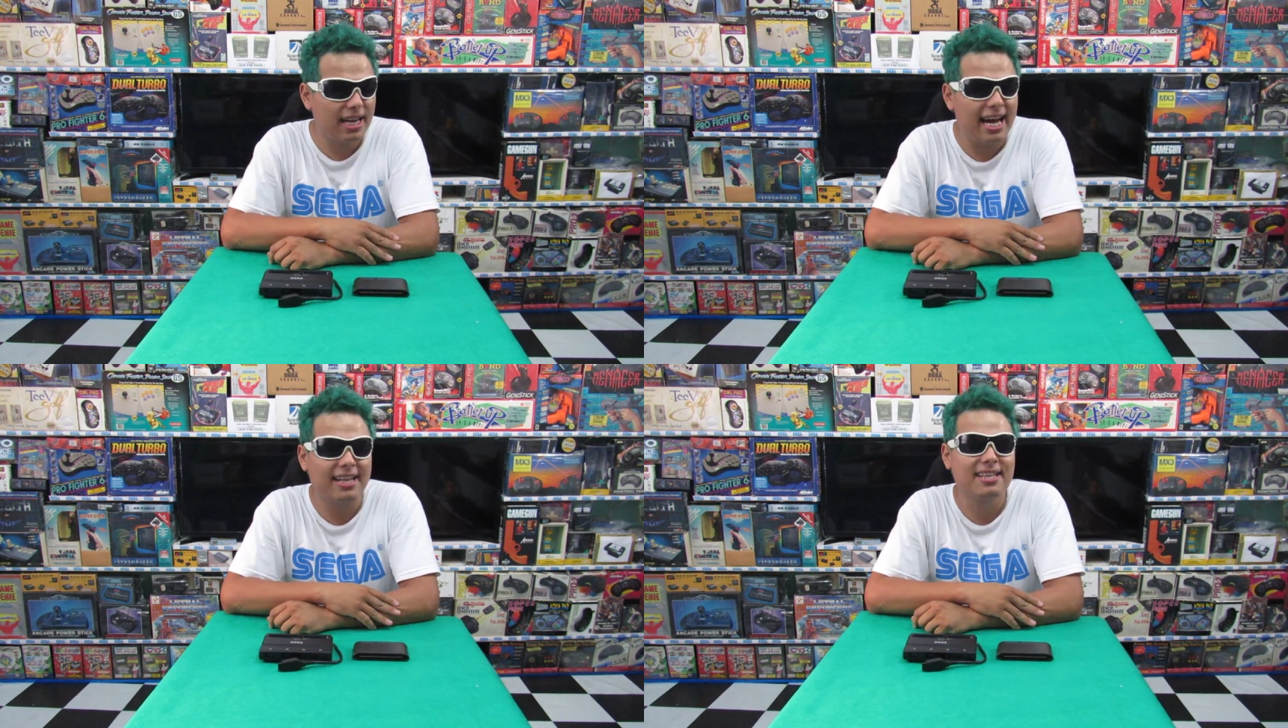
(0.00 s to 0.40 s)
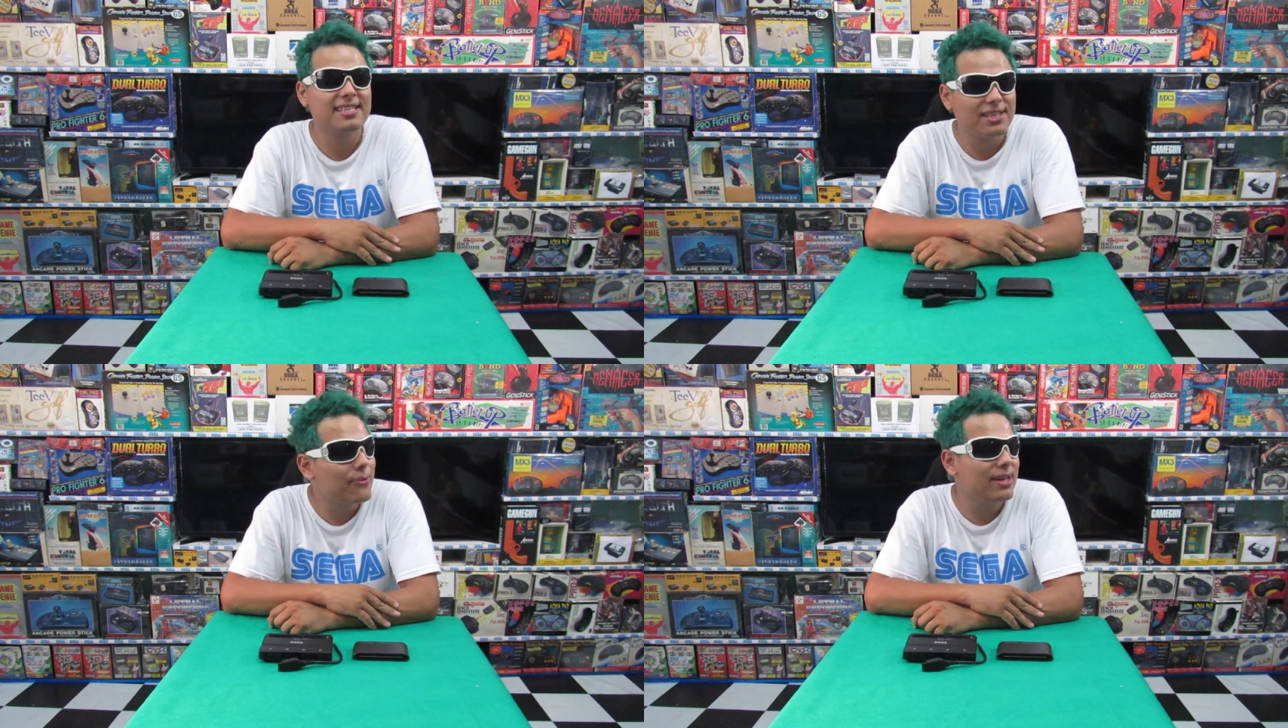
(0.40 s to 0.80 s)
cara, ter
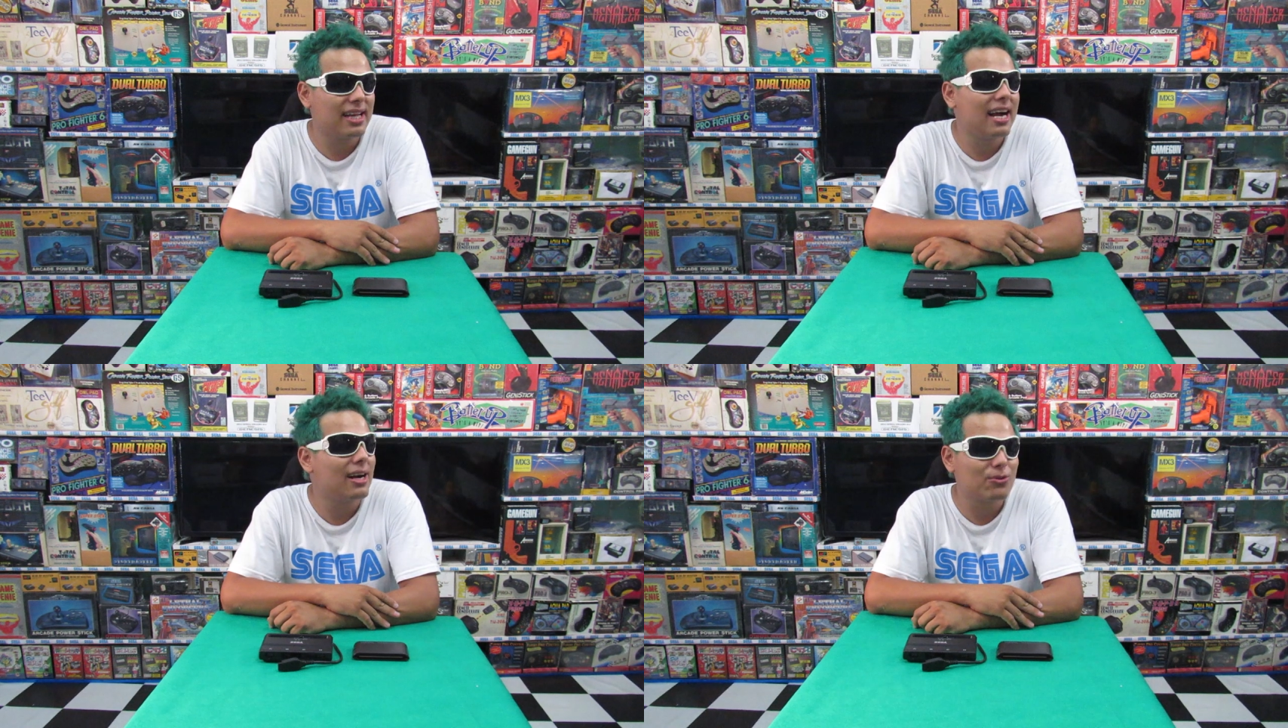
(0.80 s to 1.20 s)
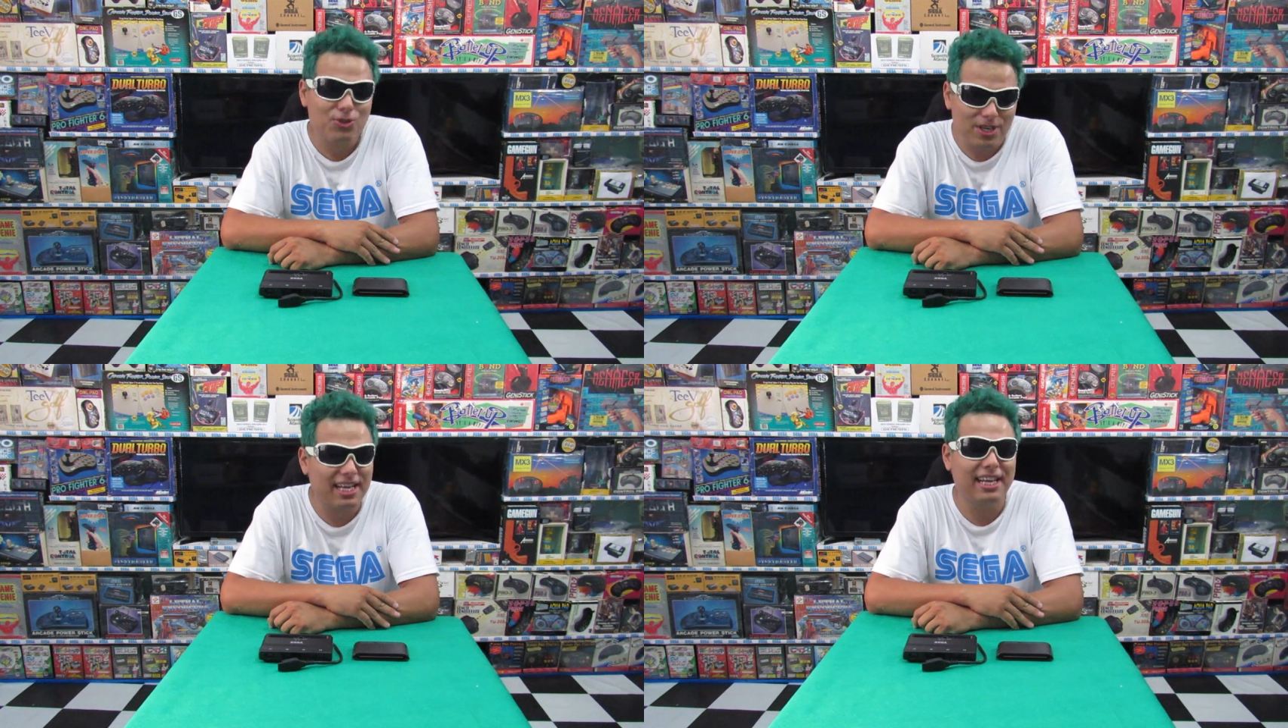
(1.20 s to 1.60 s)
50
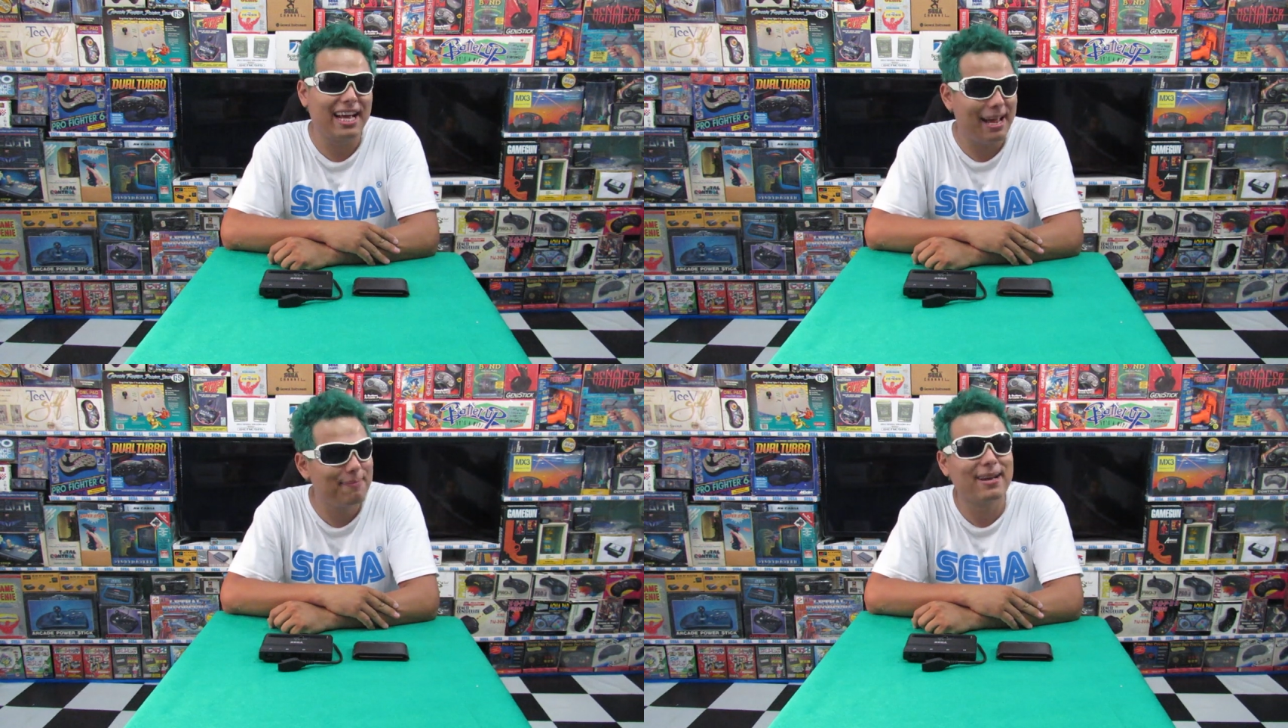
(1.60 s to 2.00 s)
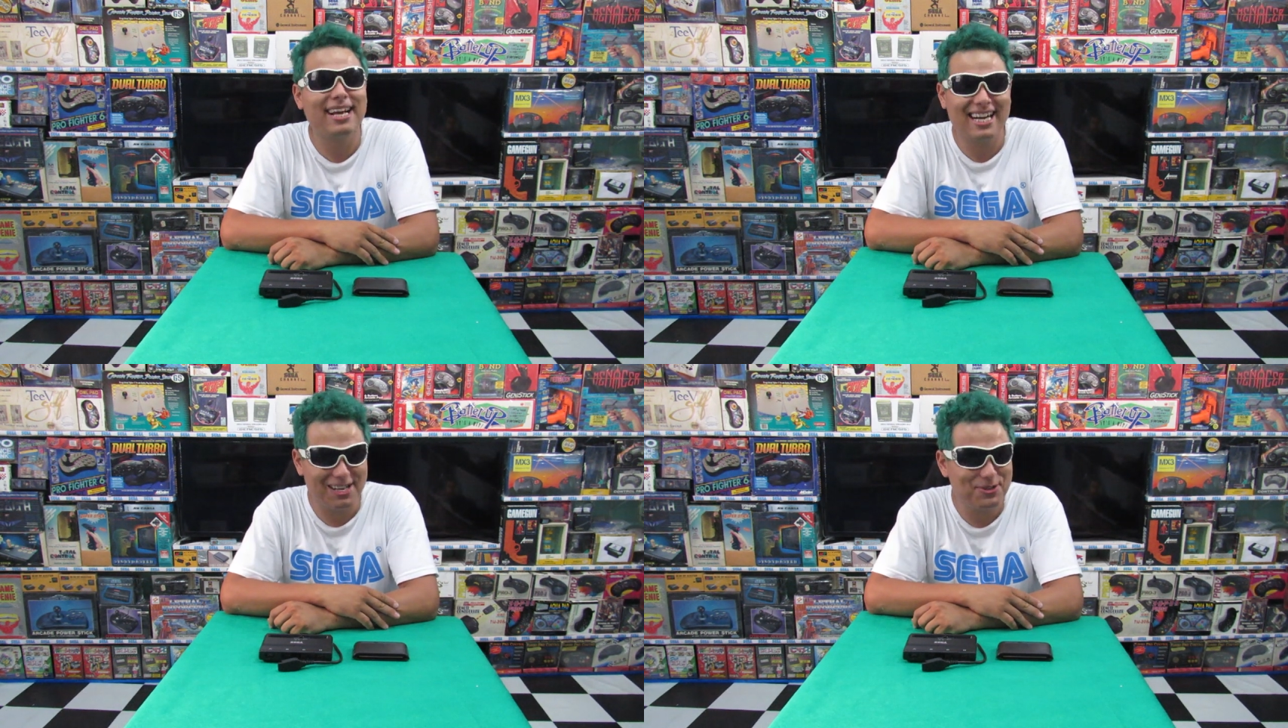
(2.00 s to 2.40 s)
cartuchos naquela época
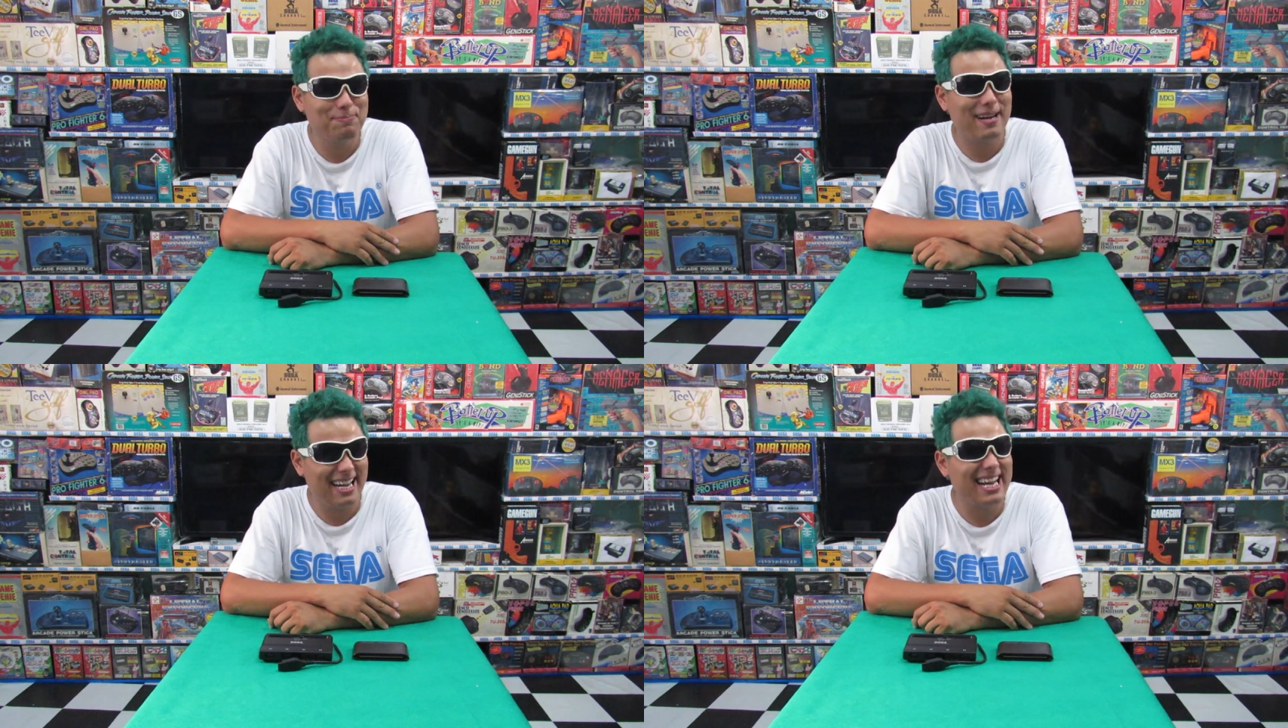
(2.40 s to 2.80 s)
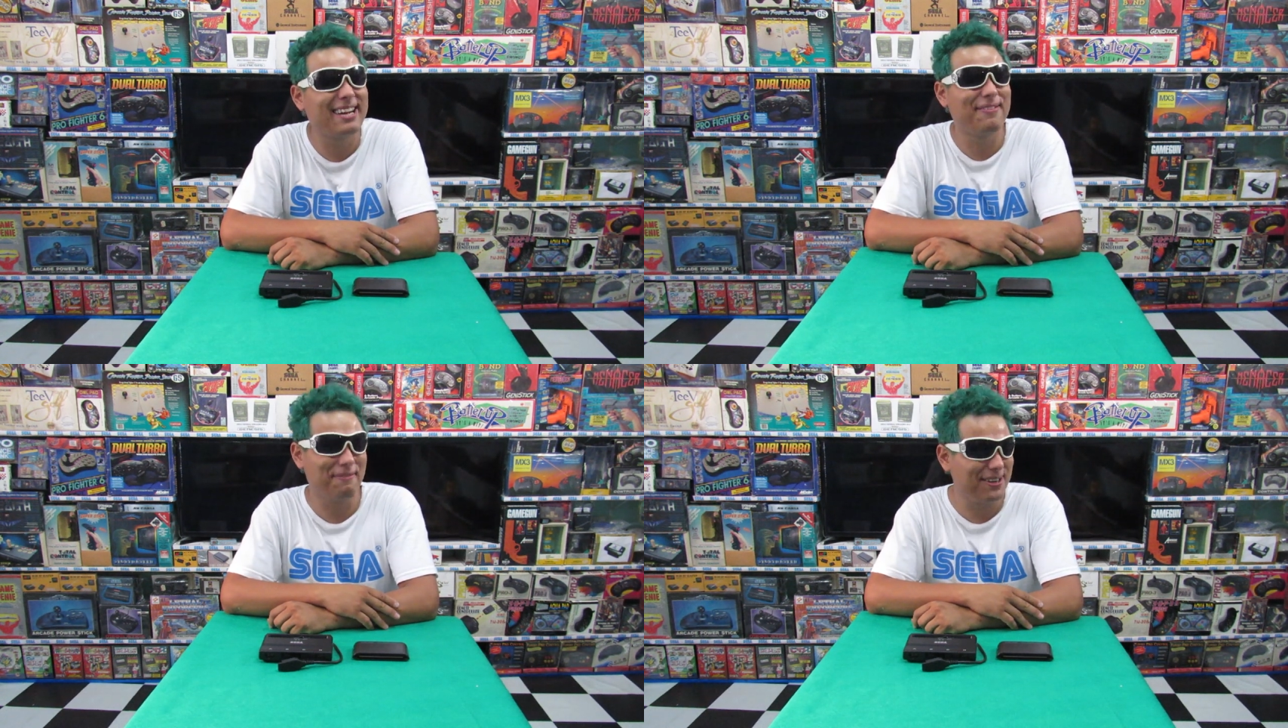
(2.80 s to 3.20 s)
era cartucho pra
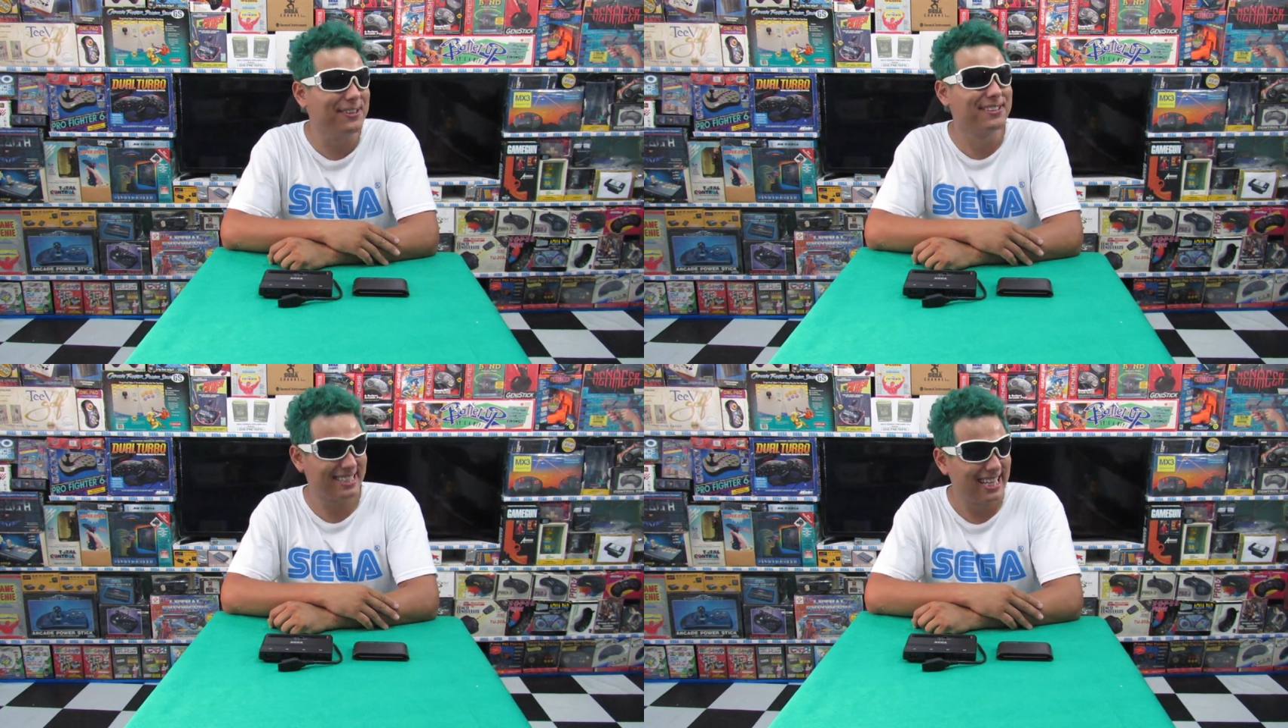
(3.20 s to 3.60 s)
caramba, mano.